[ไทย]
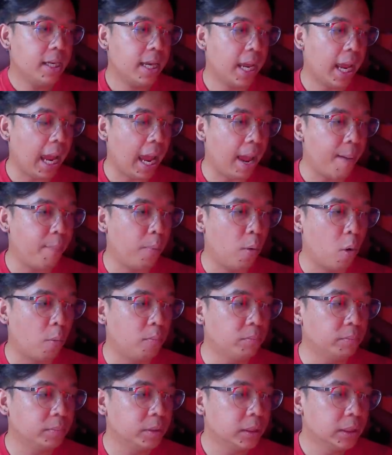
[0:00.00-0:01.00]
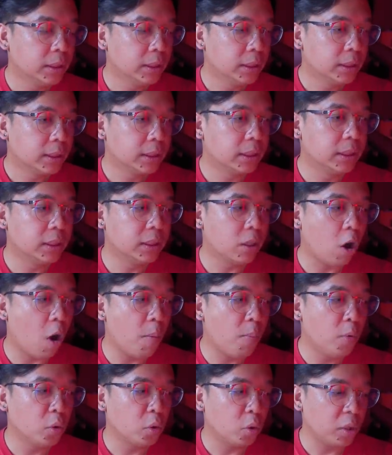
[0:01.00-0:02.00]
นะครับผมคือข้อ
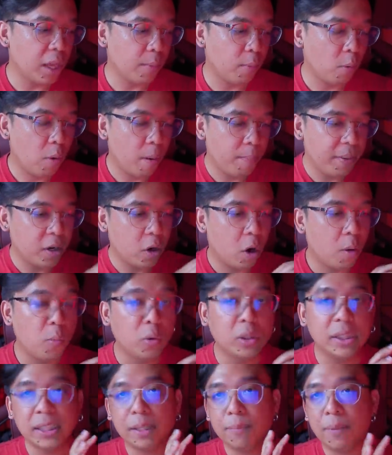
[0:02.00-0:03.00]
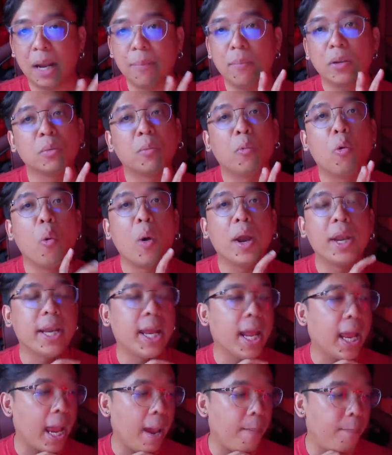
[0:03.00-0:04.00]
มูลตรงนี้ผมว่าเป็นข้อมูลที่สำคัญพอสมควรนะค